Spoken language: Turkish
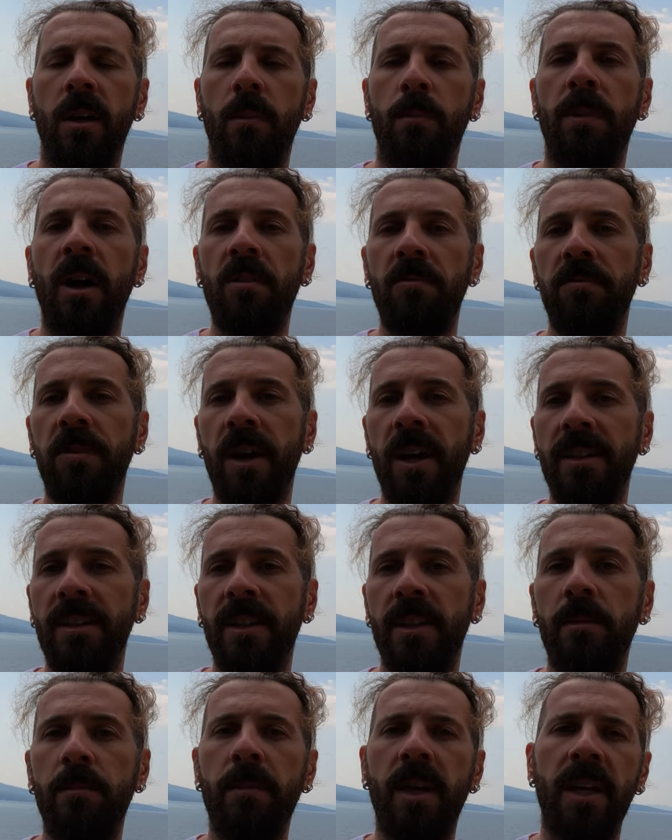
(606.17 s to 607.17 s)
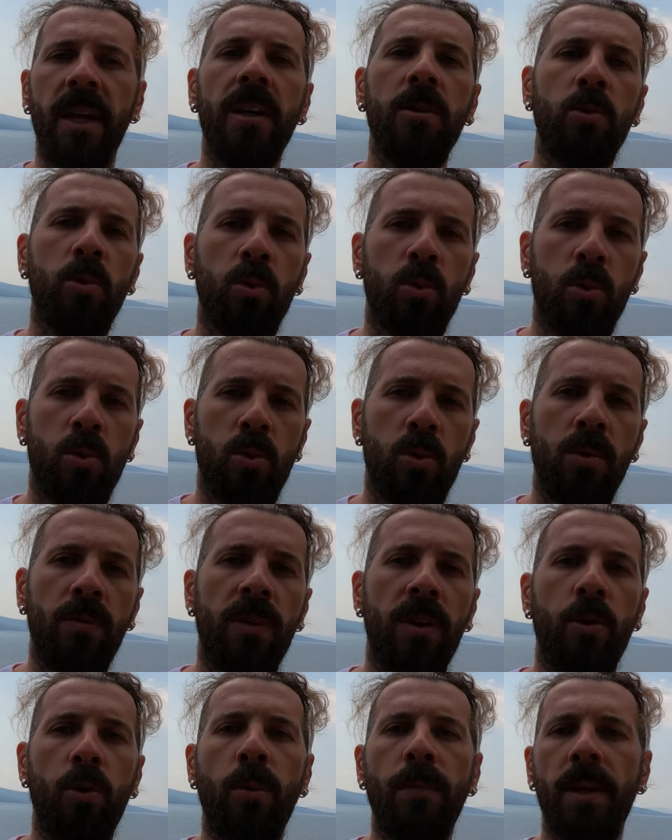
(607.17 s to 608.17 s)
Ben Fatih'in merak tutkusunu
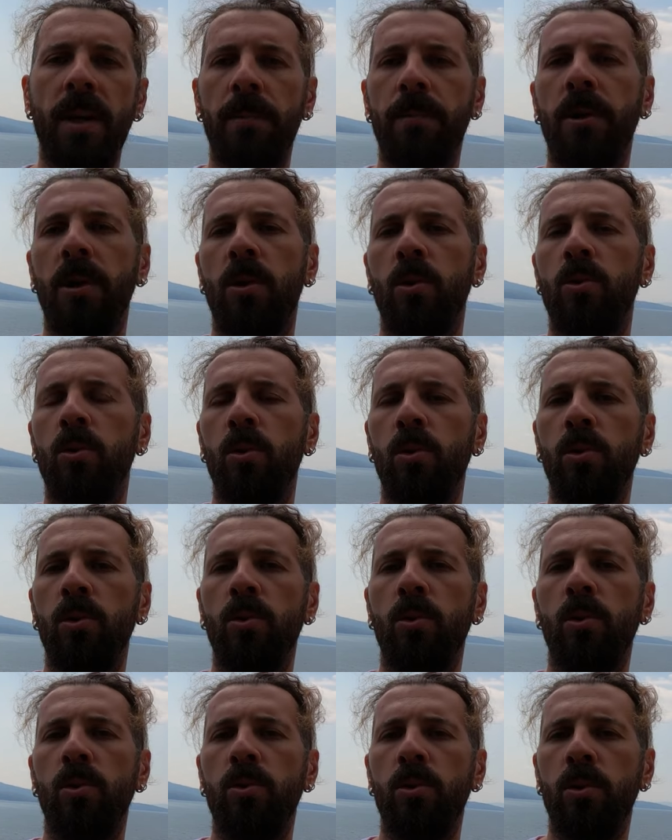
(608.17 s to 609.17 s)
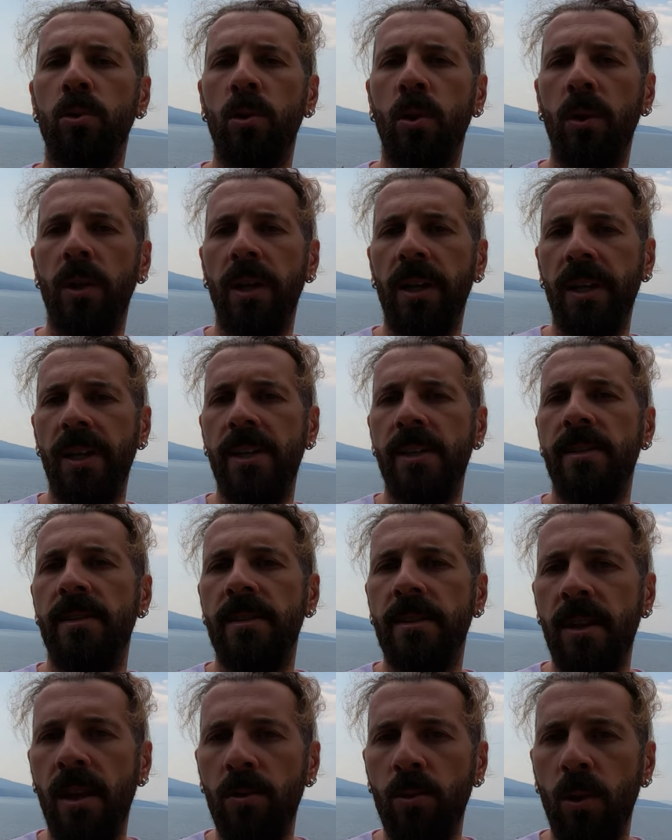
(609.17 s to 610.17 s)
ve Roma İmparatorluğu kültürüne olan
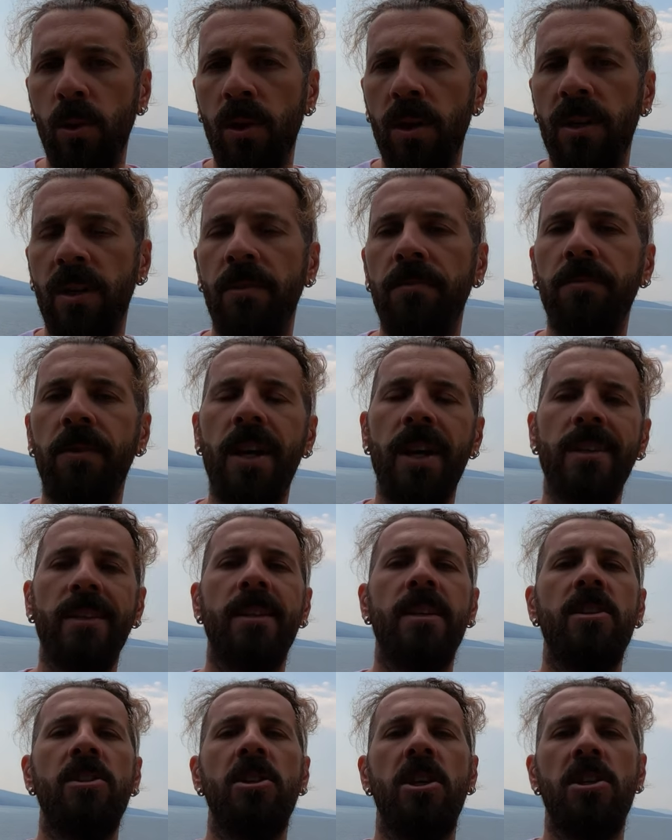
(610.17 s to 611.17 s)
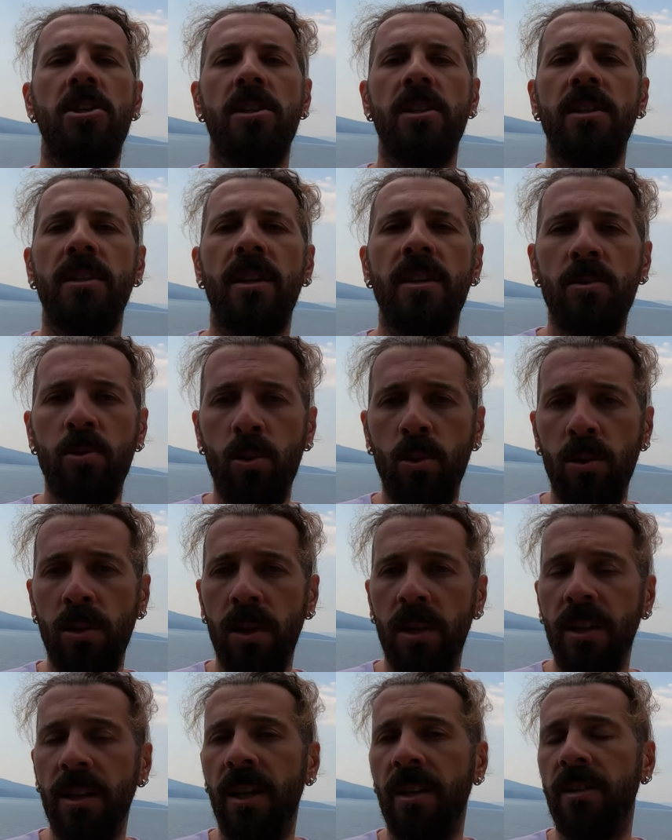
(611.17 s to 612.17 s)
ilgisinden dolayı da Fatih'in çeşitli deniz
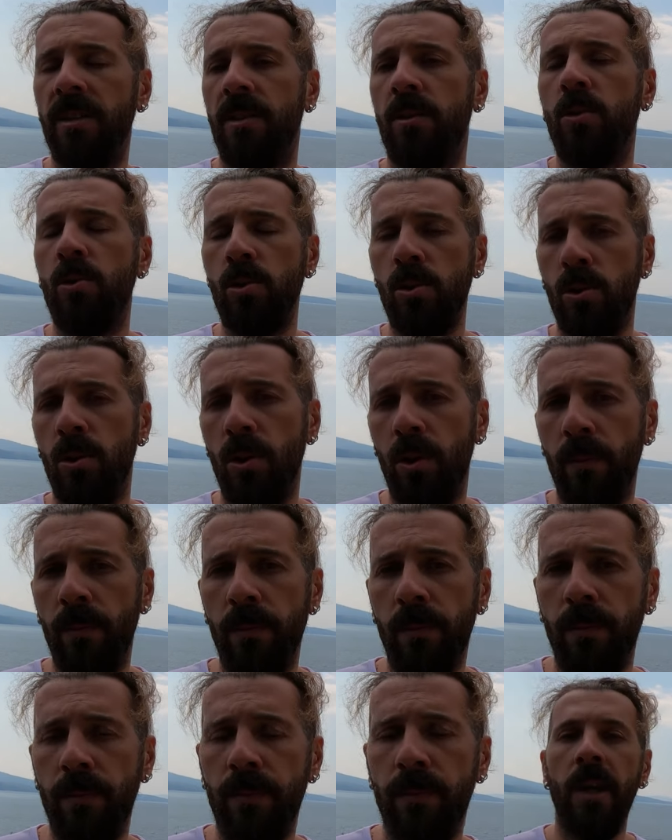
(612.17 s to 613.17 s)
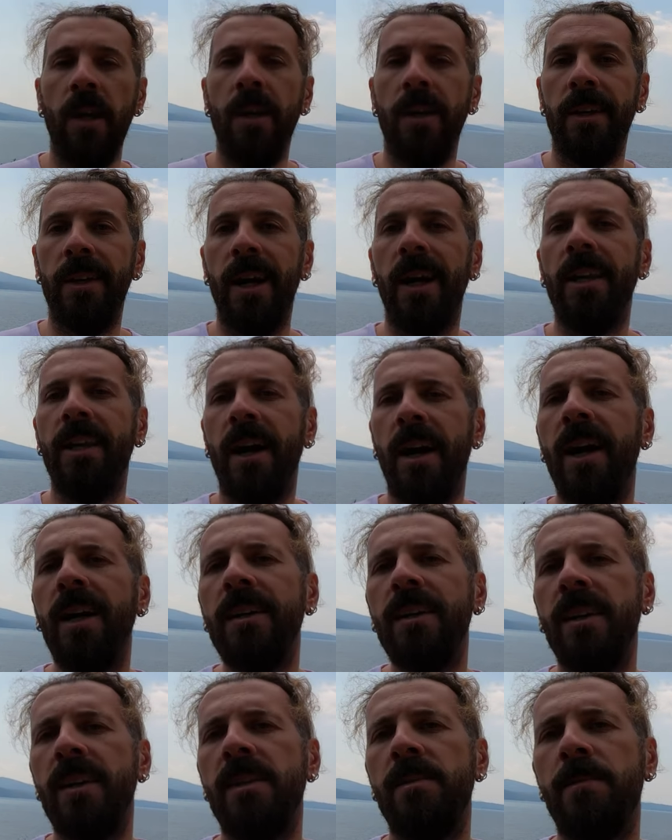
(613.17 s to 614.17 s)
ürünlerini yediğini düşünüyorum. Yani
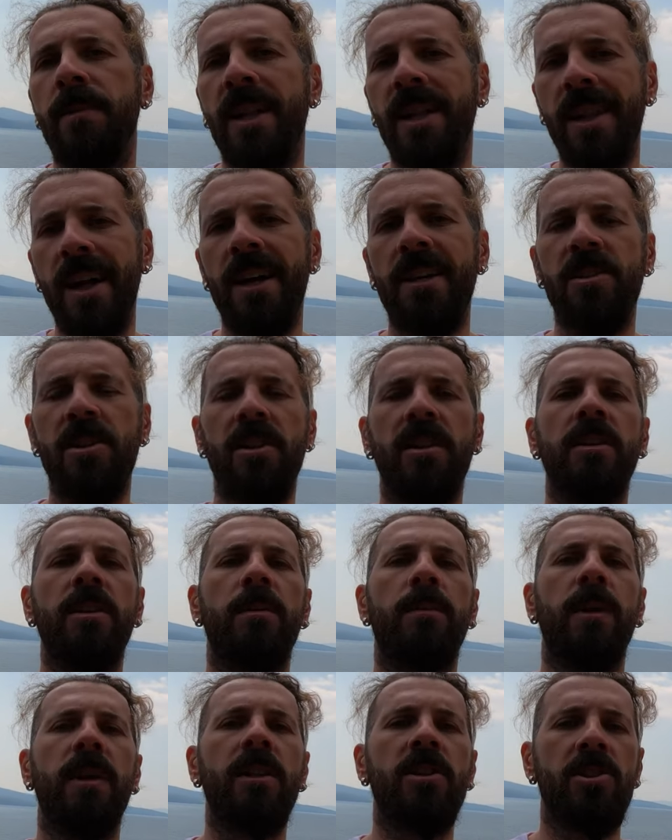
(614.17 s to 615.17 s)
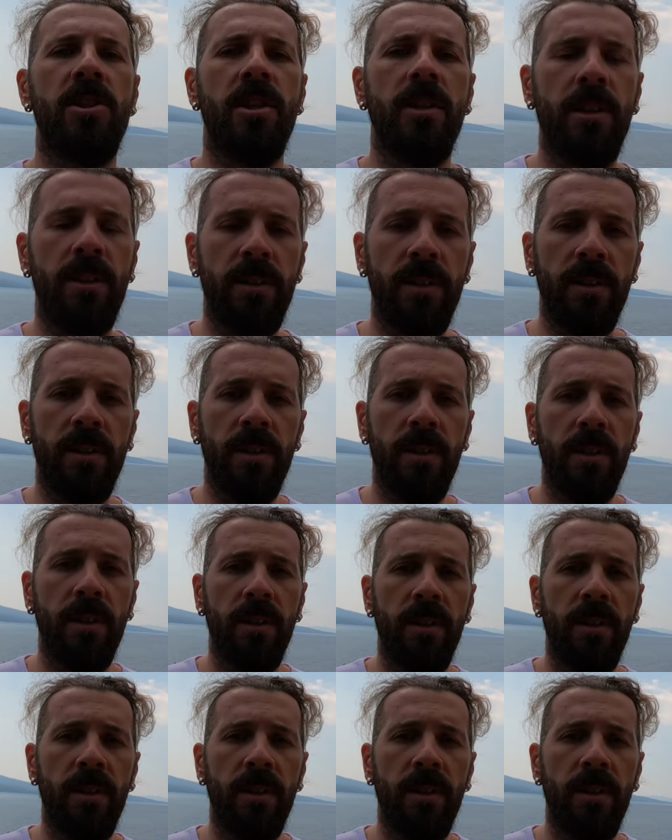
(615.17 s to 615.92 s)
Akdeniz binlerce yıldır balık cennetiydi.